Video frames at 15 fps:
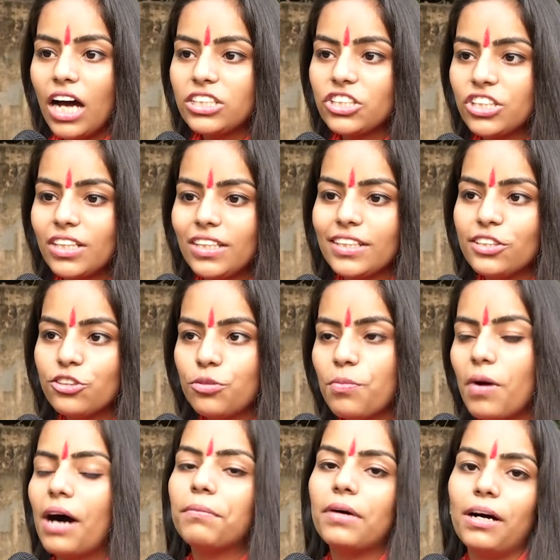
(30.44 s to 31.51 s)
आजकल के जो
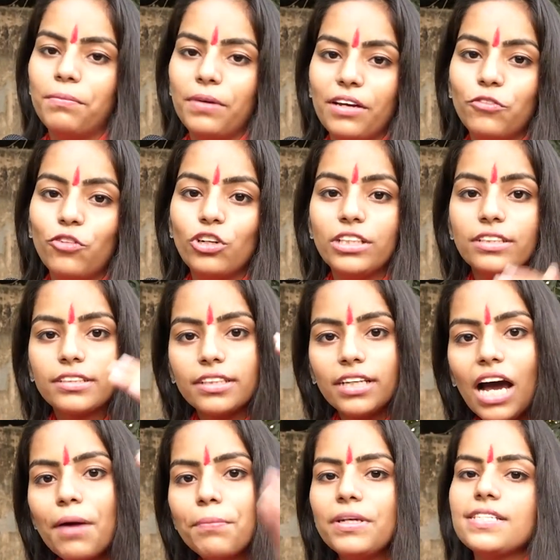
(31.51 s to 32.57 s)
माँ बाप हैं वो
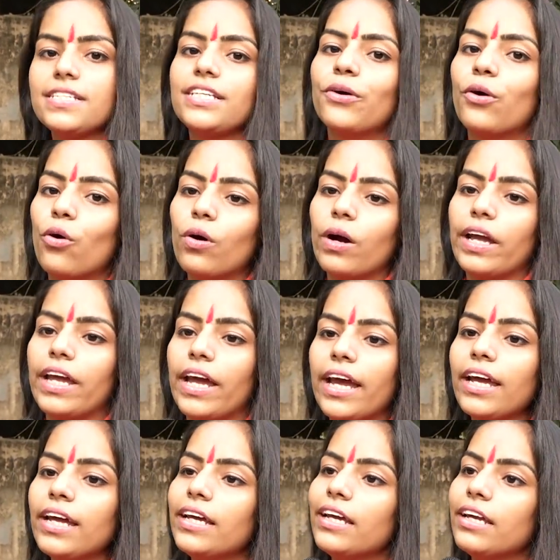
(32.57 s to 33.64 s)
इतना बिजी हो गए
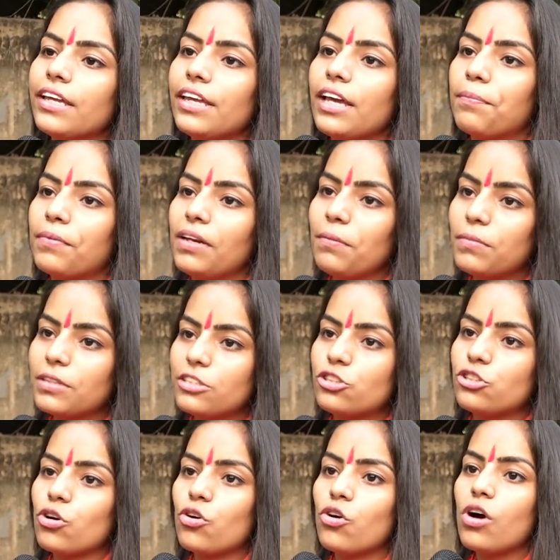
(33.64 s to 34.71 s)
हैं कि अपने अपने
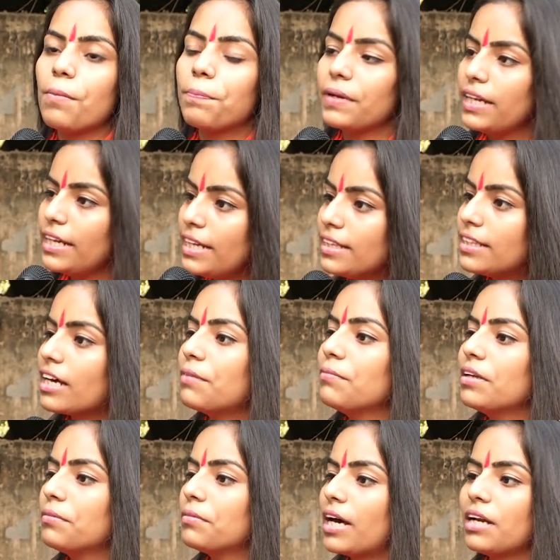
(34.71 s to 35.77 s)
बच्चों को अपने ही धर्म
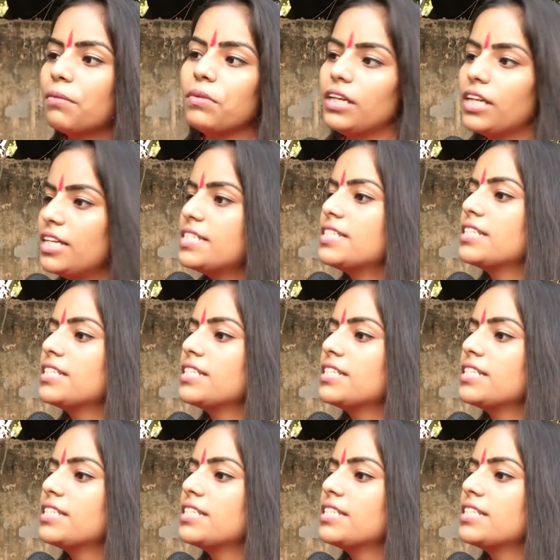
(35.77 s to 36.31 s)
के बारे में नहीं